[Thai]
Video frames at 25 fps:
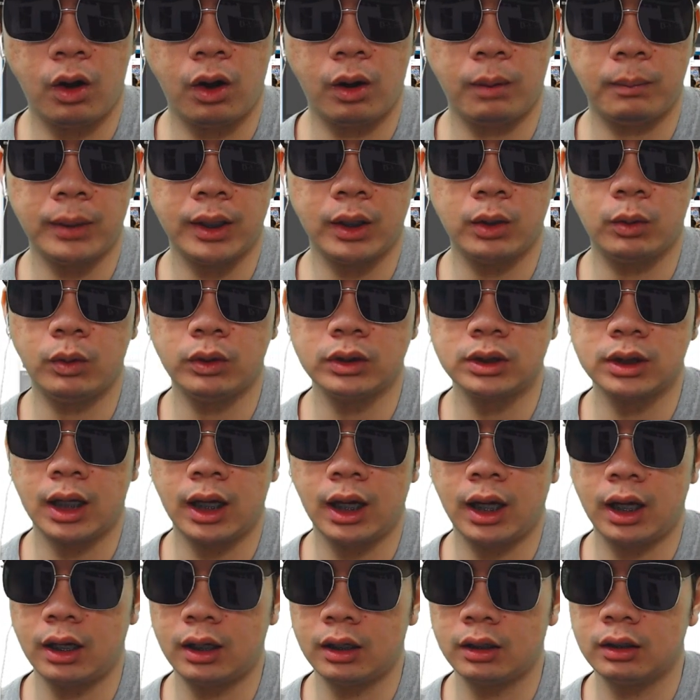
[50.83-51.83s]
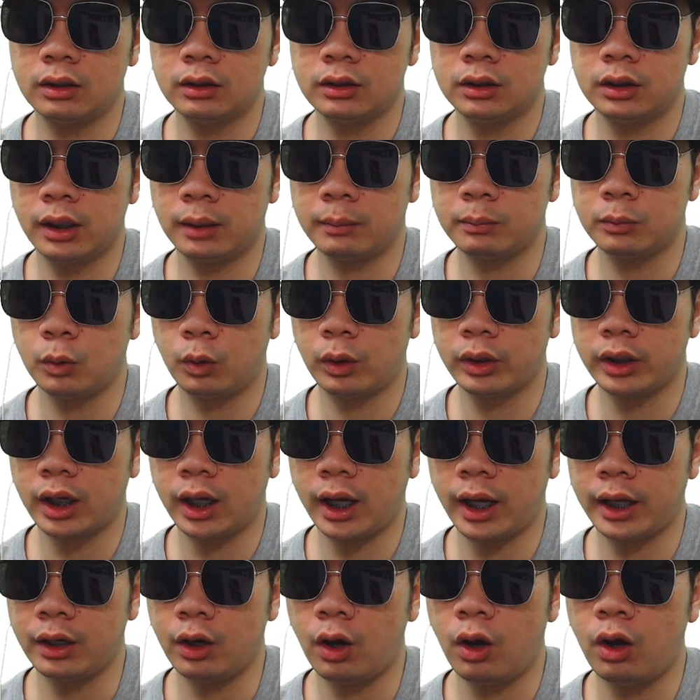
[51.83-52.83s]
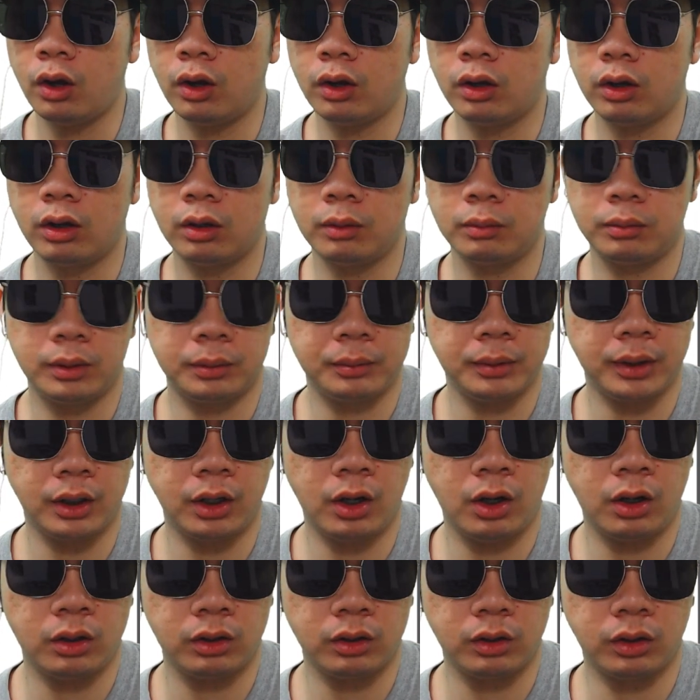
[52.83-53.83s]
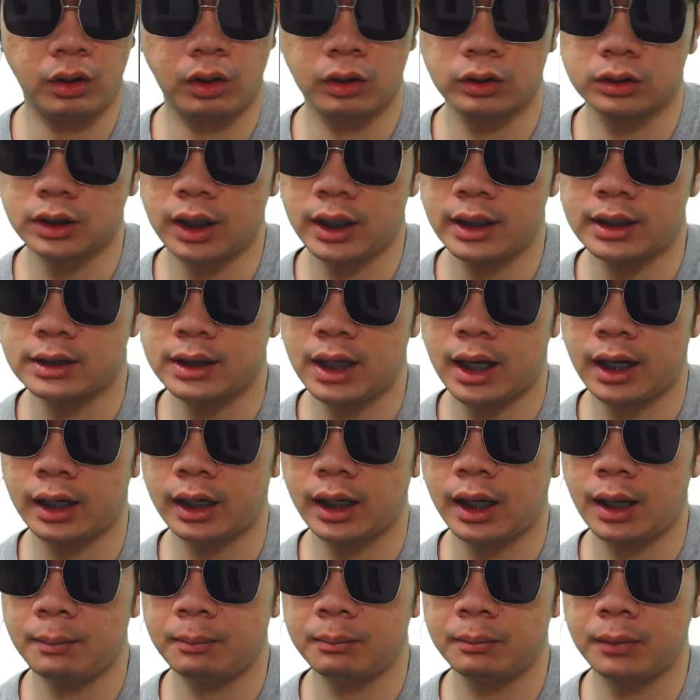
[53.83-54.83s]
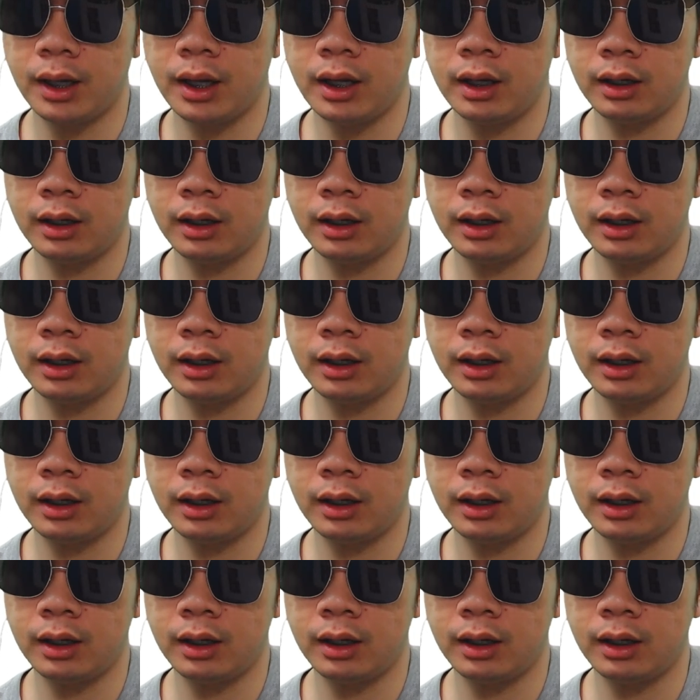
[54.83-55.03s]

ไม่รู้จะเตรียมตัวยังไงเนาะเพื่อนๆเนาะก็ใจสั่นครับอ่ะ